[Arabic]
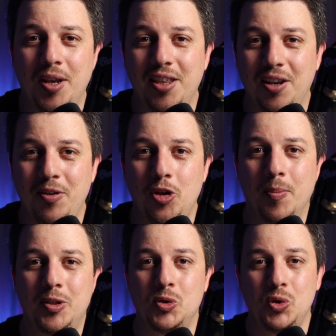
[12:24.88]
من هذا الفيديو
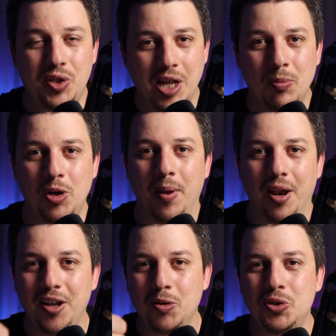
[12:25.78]
ما تنسوش تدعموني
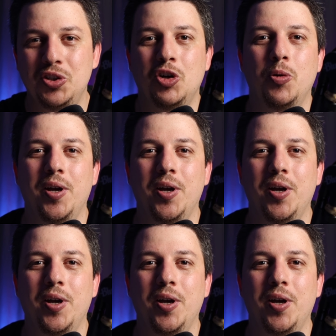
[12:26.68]
بلايك وتشتركوا